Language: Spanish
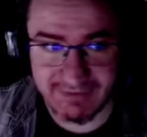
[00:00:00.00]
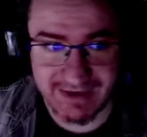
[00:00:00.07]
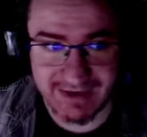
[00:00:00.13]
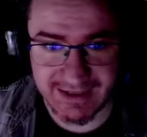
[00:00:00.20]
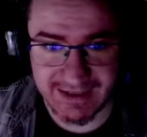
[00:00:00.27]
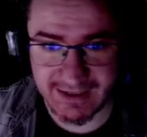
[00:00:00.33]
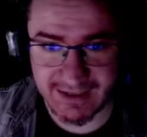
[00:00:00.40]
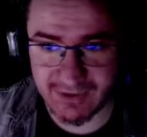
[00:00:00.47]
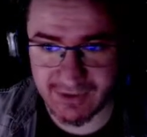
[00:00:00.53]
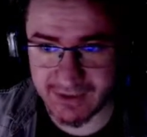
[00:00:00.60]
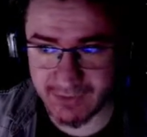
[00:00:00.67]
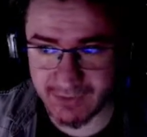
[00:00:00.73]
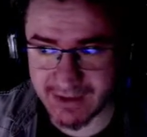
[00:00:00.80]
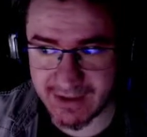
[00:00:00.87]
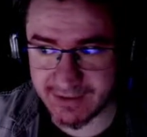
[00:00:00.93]
Fíjate lo que
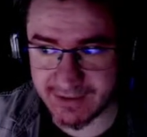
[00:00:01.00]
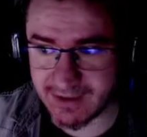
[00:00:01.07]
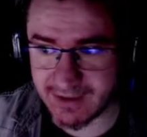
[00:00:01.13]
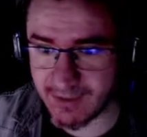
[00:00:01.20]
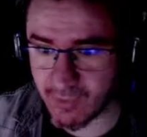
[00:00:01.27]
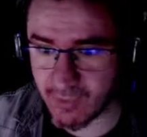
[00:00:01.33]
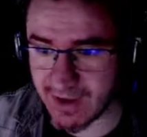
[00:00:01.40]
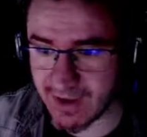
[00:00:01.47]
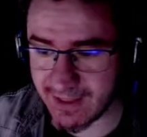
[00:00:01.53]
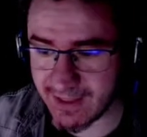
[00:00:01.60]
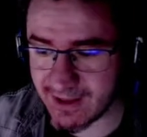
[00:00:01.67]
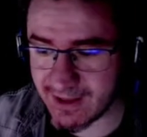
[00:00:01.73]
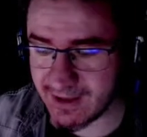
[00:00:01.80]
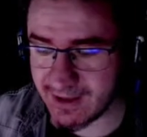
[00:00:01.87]
voy a decir, qué burrada.